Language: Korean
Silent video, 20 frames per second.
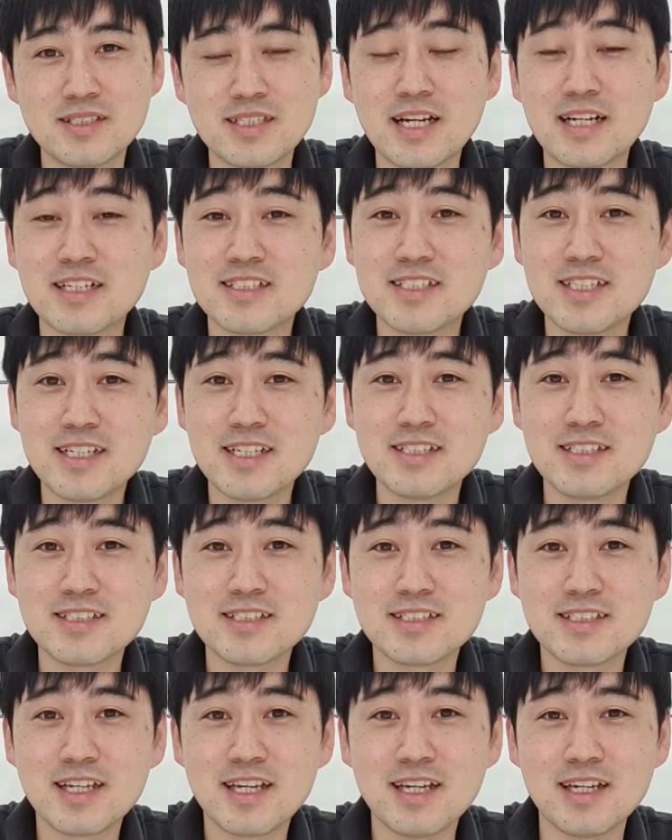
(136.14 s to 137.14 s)
당시에는
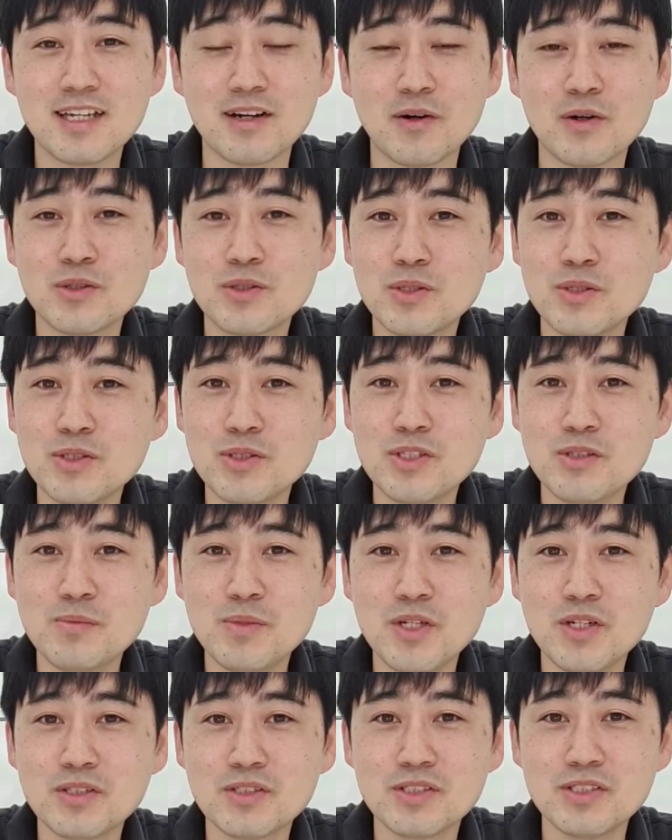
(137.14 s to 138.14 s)
그게 어떤
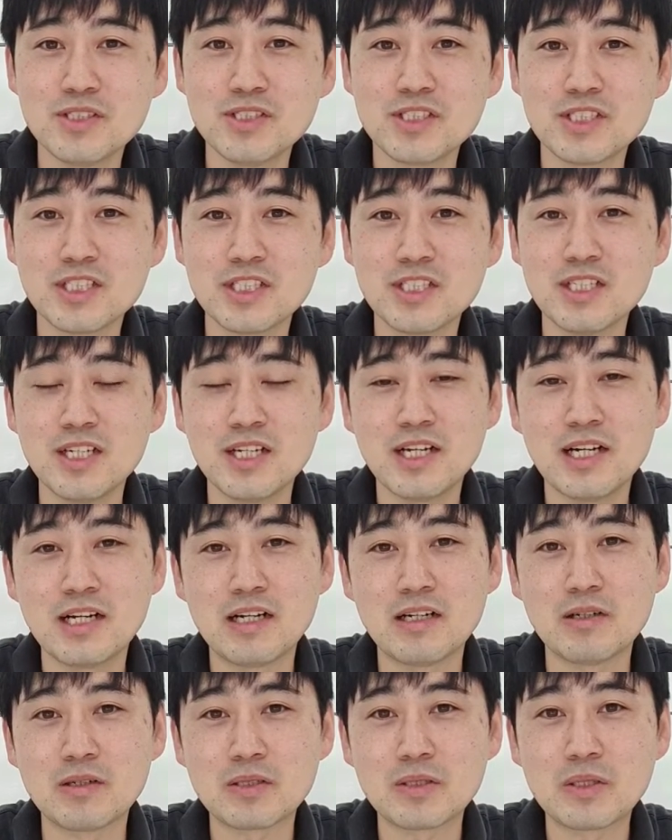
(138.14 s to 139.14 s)
의미였는지
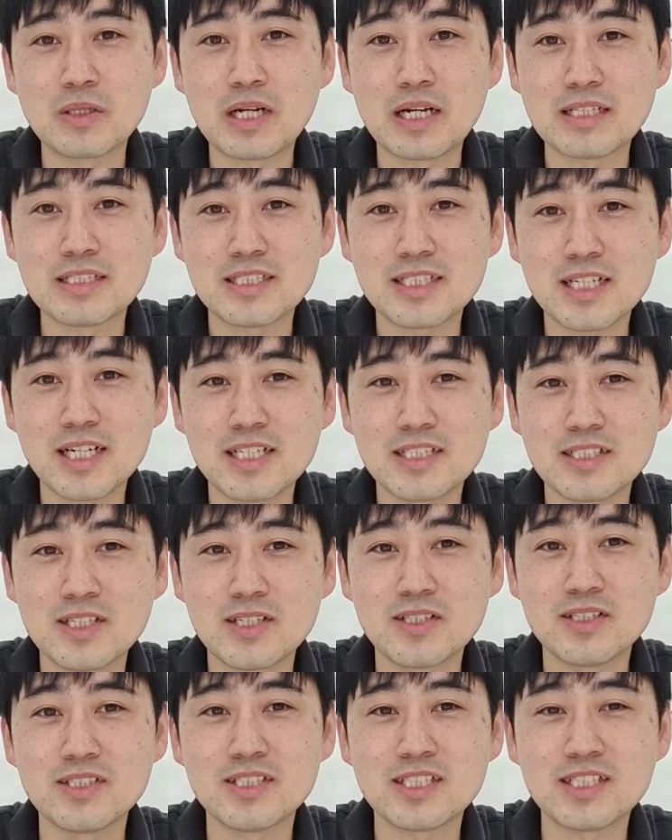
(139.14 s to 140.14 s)
어떤 가치가
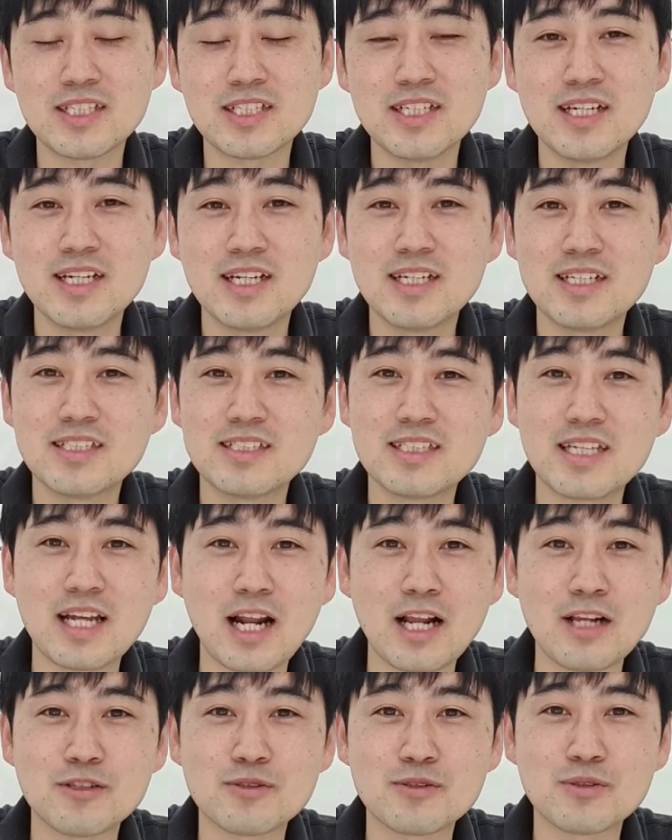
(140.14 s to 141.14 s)
있었는지
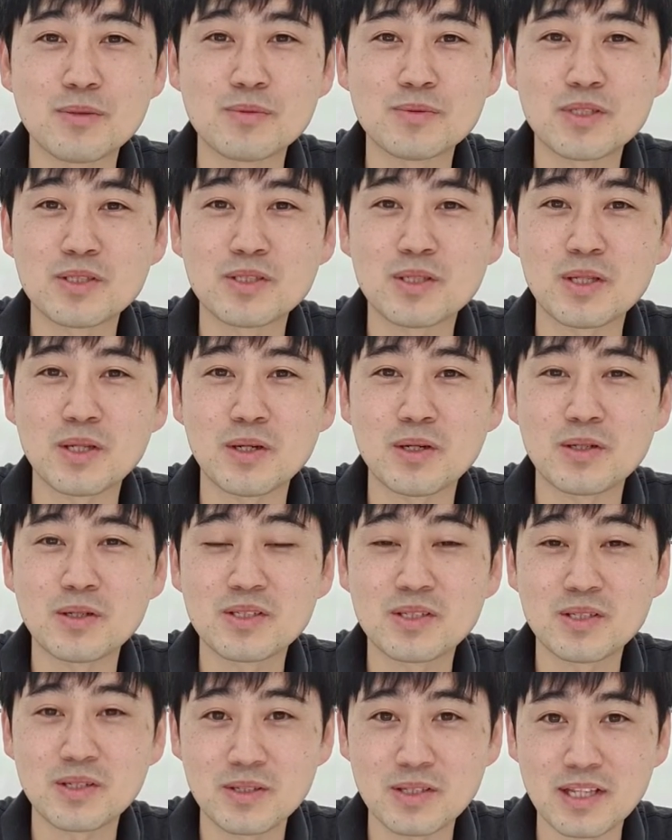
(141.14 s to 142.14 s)
잘 알 수 없었어요.
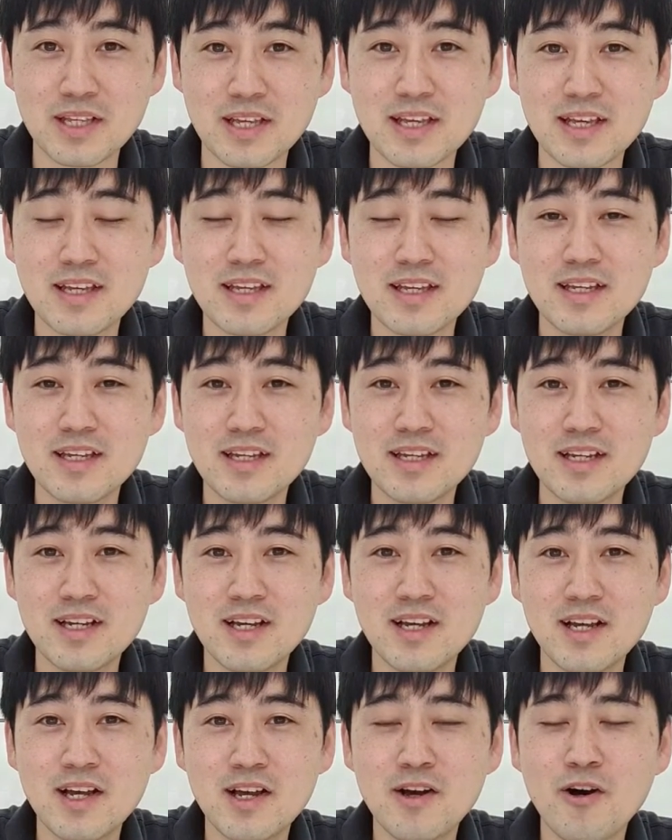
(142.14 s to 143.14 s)
그런데
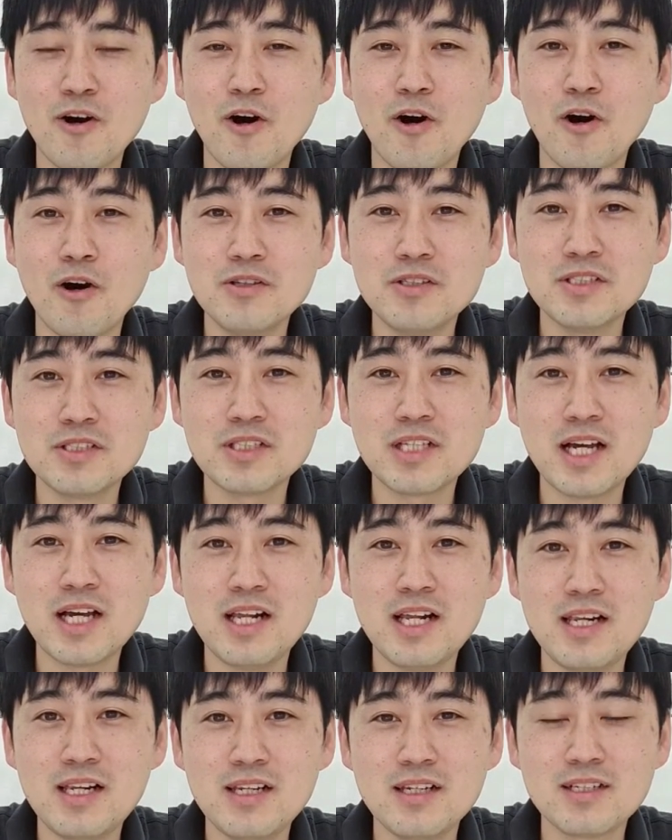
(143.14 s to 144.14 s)
어느
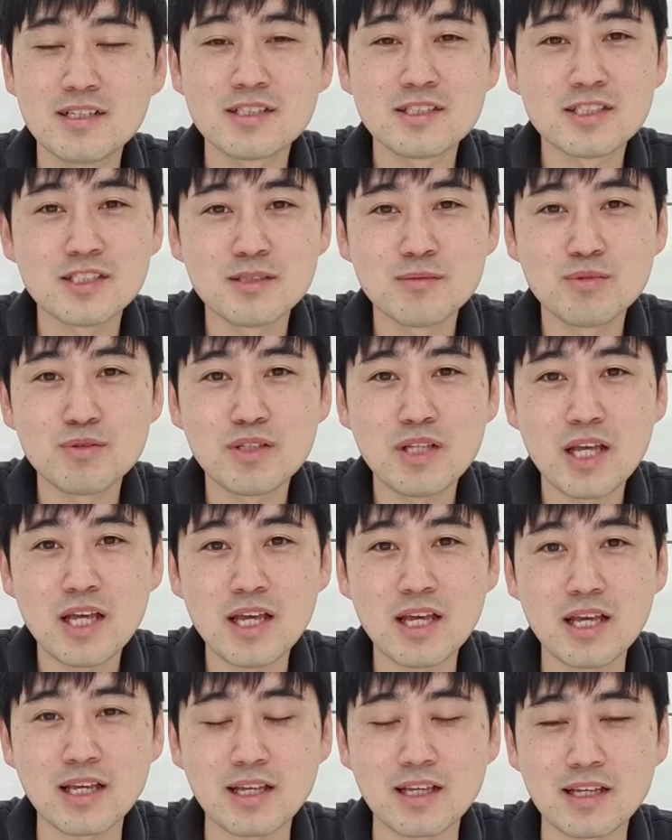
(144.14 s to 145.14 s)
날
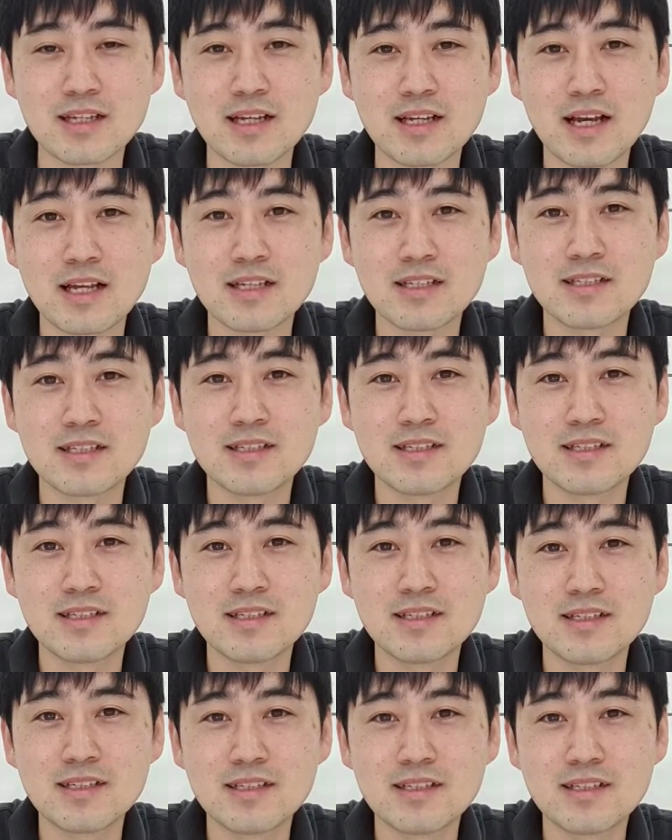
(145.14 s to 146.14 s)
그분의
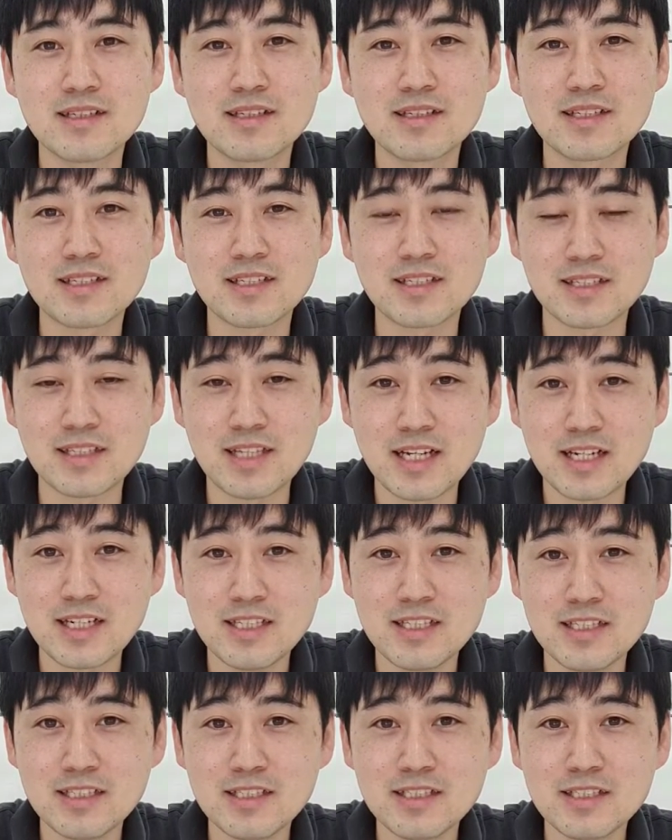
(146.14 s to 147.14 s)

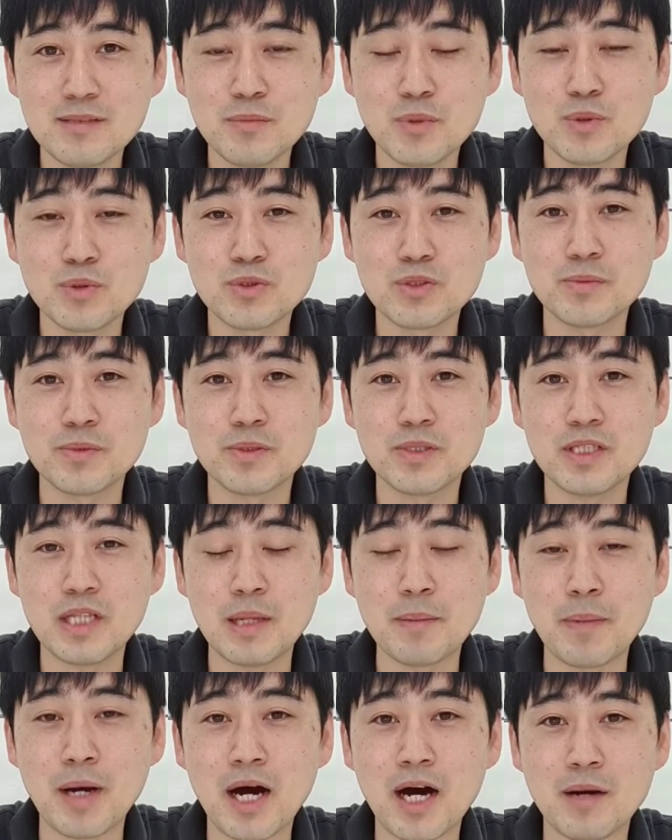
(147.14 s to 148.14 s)
기다리는 그 모습이
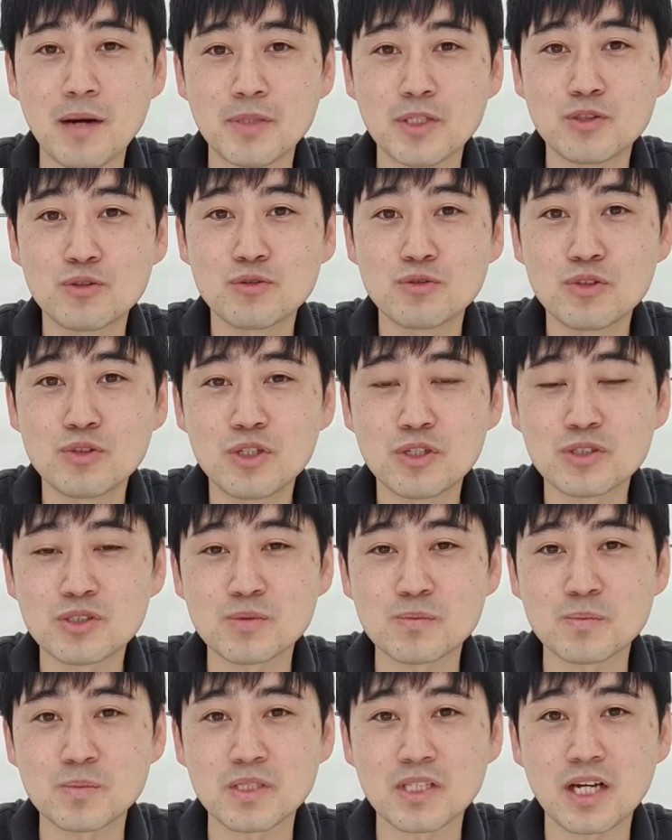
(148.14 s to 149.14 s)
내 마음을
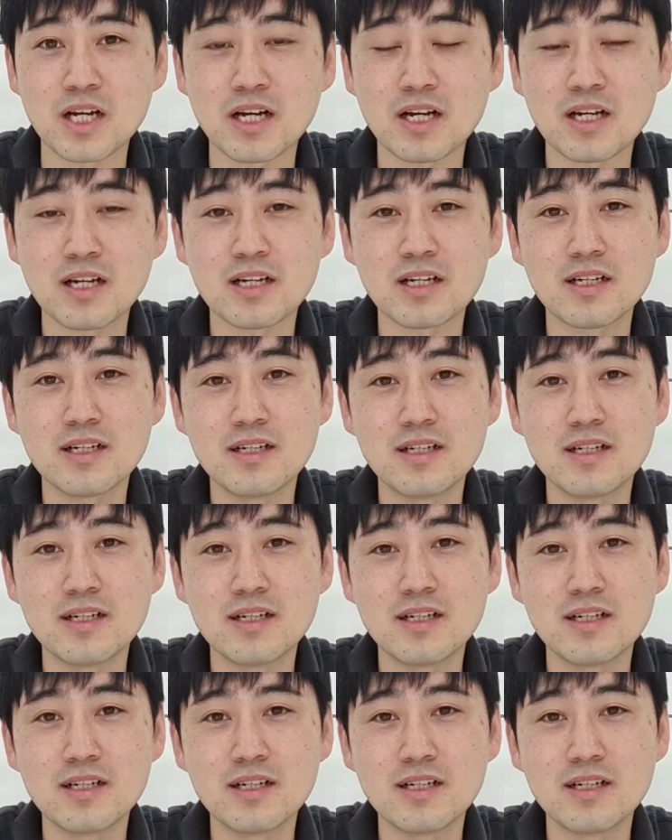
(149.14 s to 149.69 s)
두드렸습니다.